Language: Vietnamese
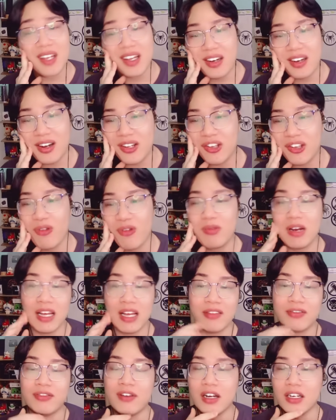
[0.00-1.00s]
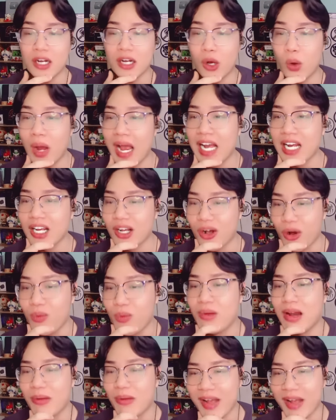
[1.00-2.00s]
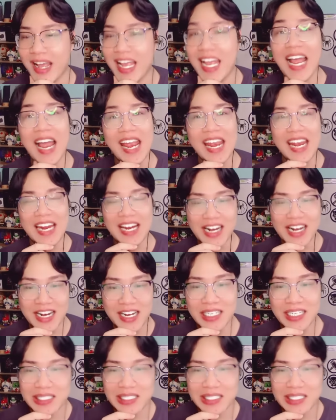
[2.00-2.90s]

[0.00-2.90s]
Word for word: nói chung là phần nấu ăn cũng là một cái hay đó